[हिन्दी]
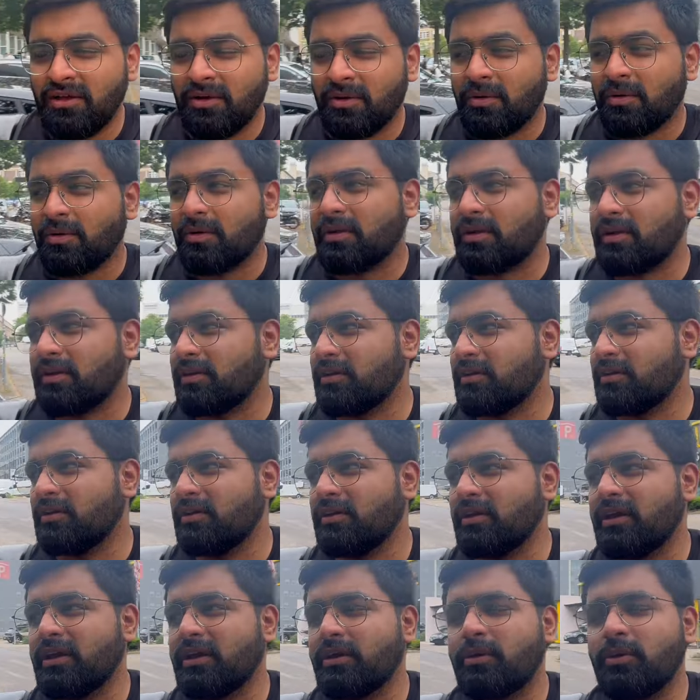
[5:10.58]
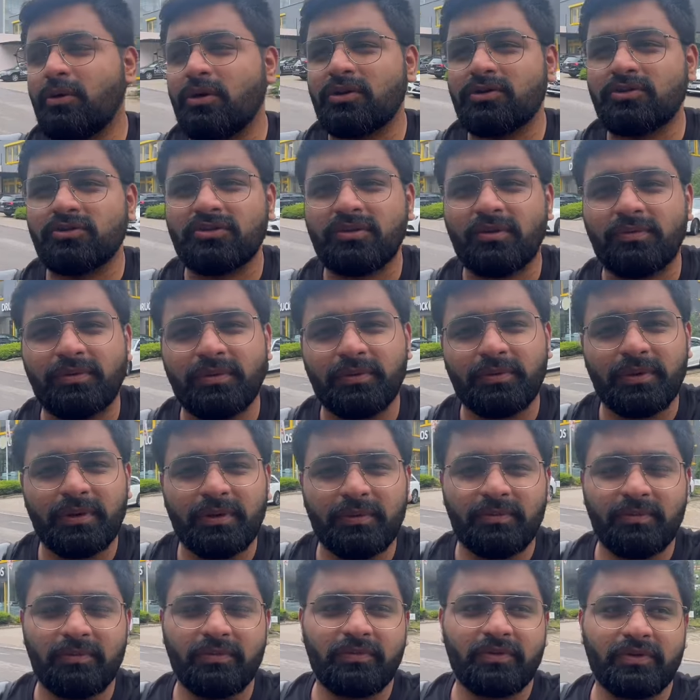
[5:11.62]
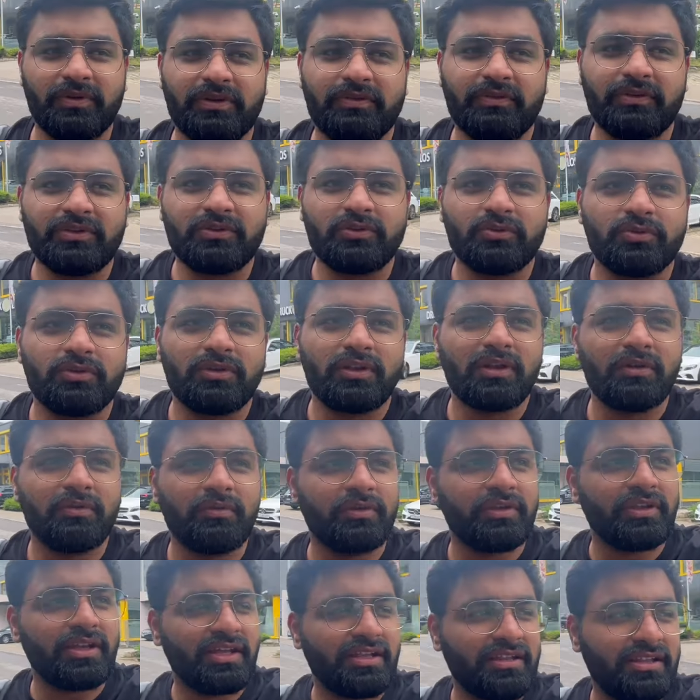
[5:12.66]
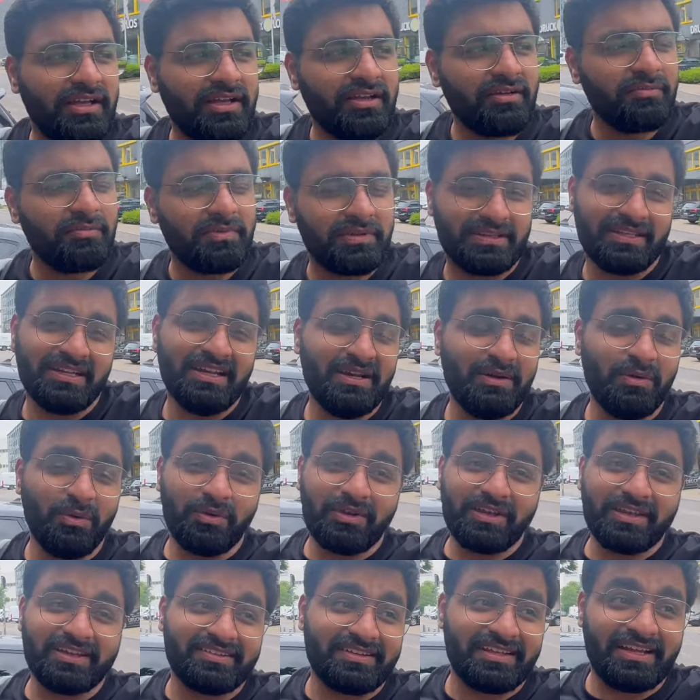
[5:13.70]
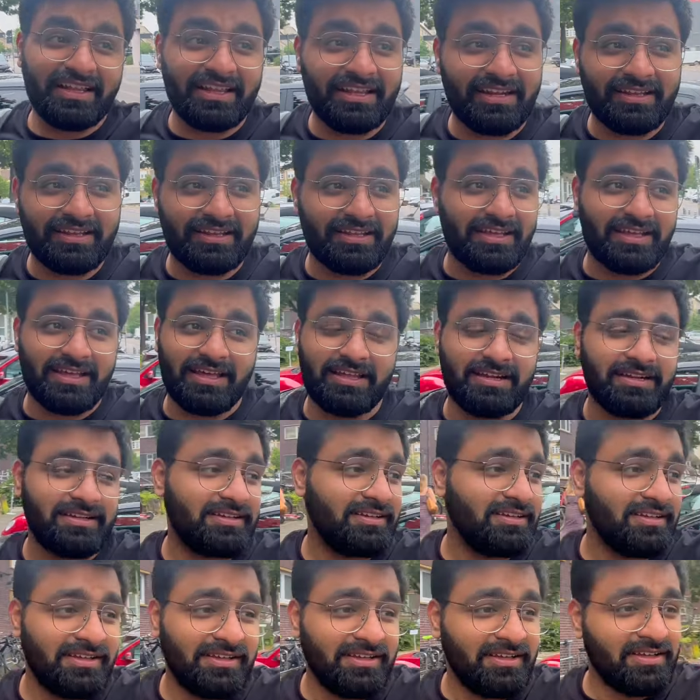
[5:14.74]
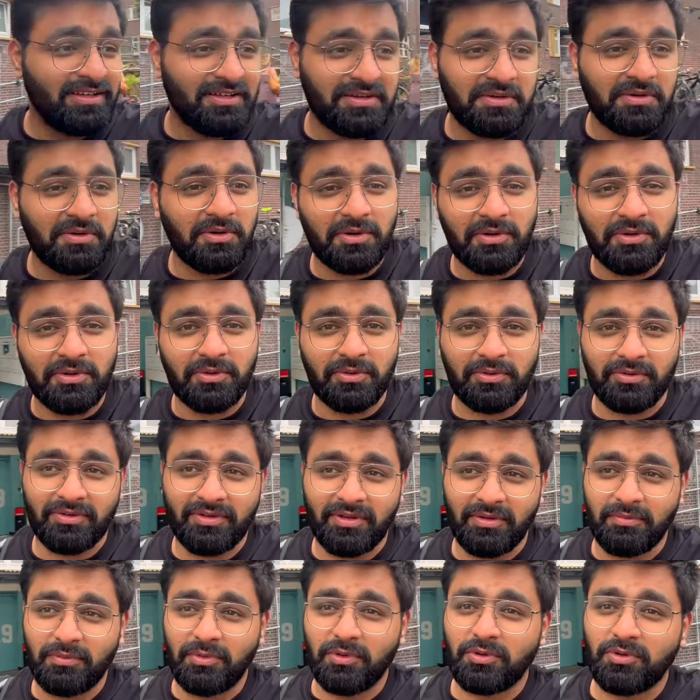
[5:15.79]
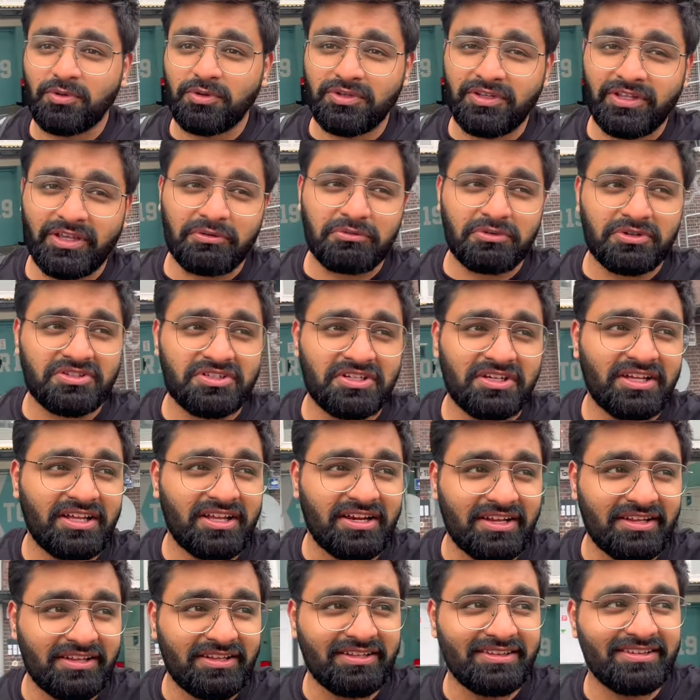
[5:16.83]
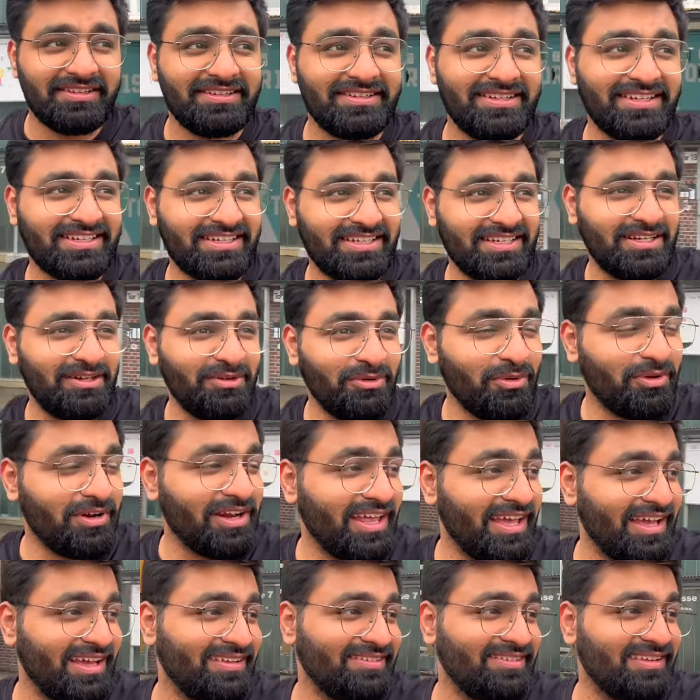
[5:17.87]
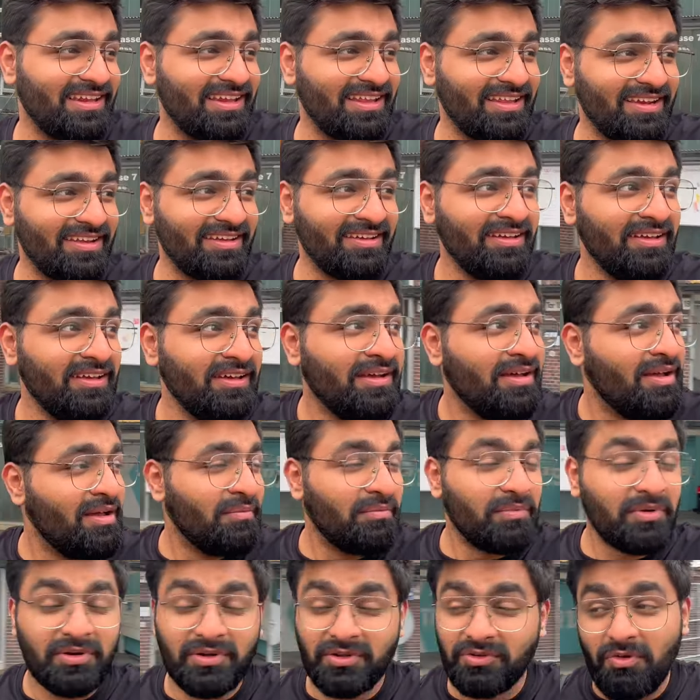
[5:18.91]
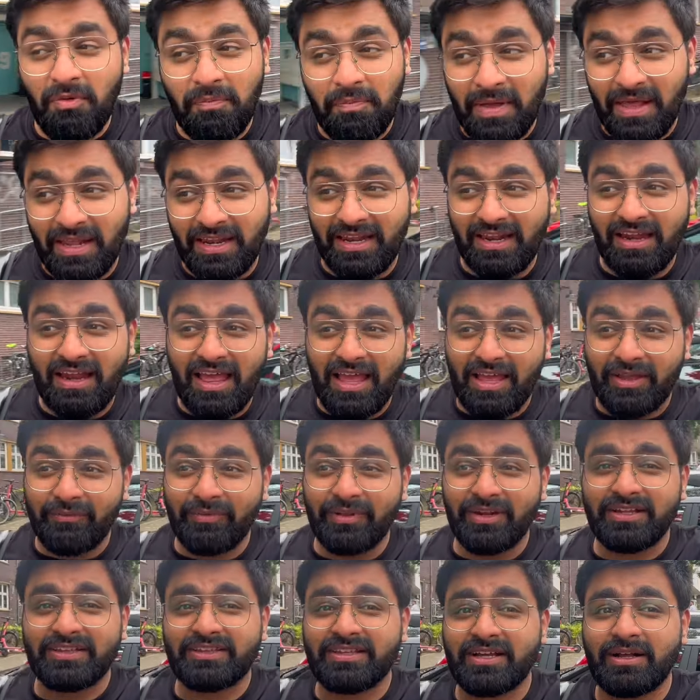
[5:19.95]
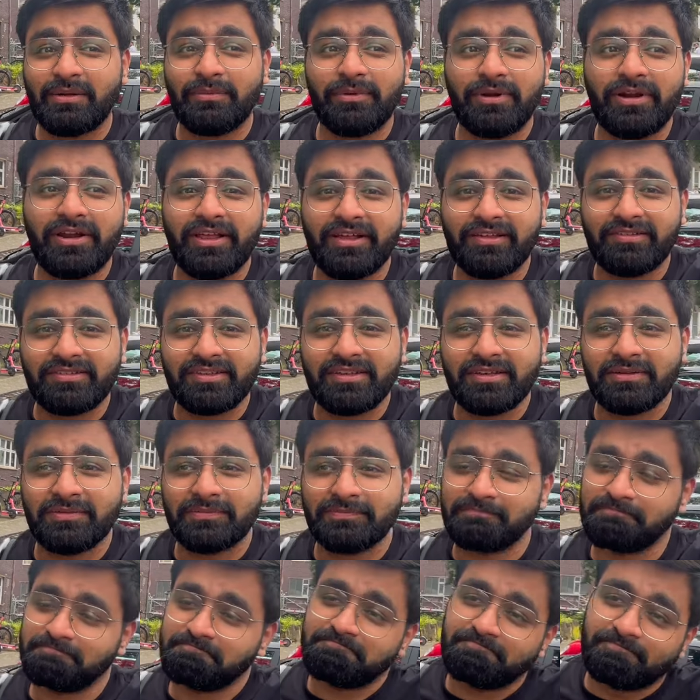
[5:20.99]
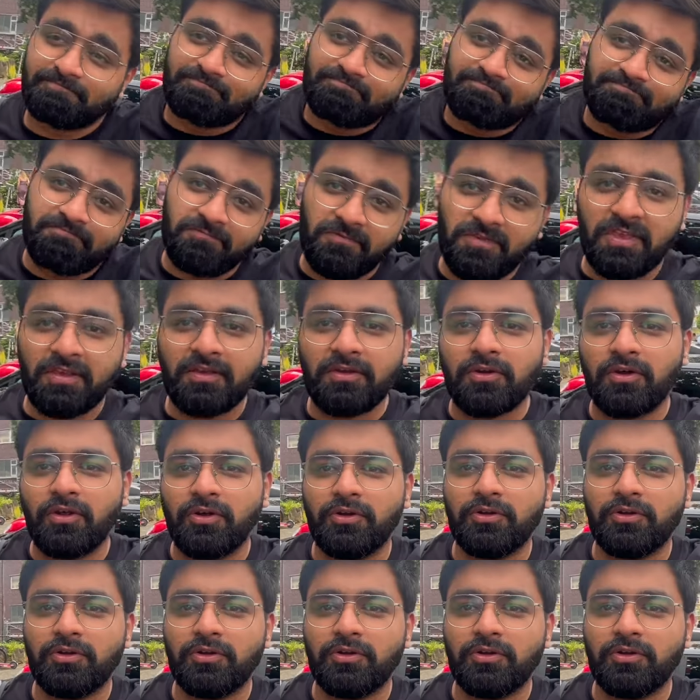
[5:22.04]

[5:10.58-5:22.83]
और uh, एक और जो सबसे बड़ी इशू था वो यही था पता नहीं लोग कैसे ले रहे थे यार गॉड नो हम लोग खुद ये क्वेश्चन कर रहे थे अंदर जाके कि लोग ले कैसे ले रहे हैं बिकॉज वो पहनने लायक भी नहीं थे कपड़े ढंग से गॉड